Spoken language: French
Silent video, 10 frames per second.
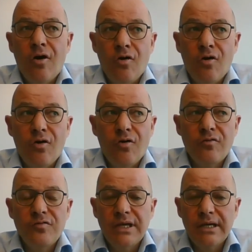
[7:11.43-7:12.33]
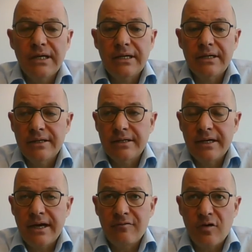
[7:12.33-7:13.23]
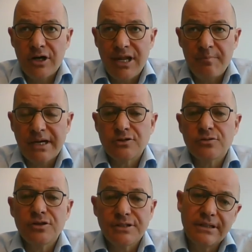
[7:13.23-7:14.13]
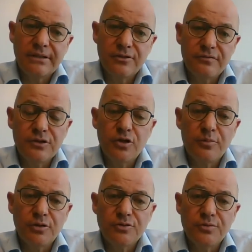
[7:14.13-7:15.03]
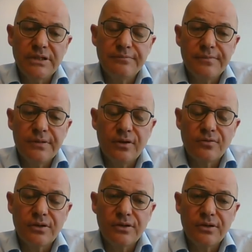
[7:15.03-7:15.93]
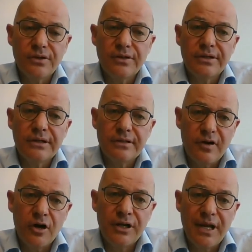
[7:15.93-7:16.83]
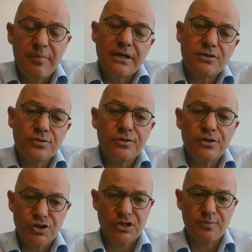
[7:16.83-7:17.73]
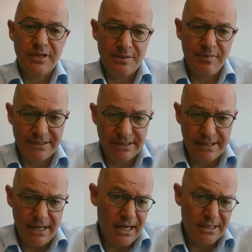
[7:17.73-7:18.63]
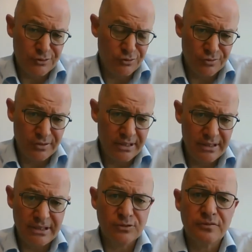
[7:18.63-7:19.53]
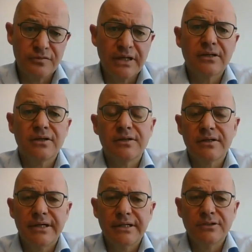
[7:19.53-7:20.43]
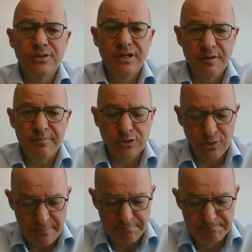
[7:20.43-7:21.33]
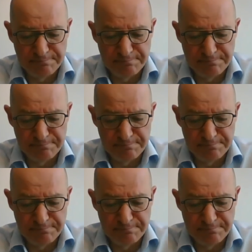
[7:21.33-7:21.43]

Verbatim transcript: on vient avoir un impact sur le cycle de vie d'un produit, donc un impact sur le changement climatique et sur les autres facteurs du développement durable.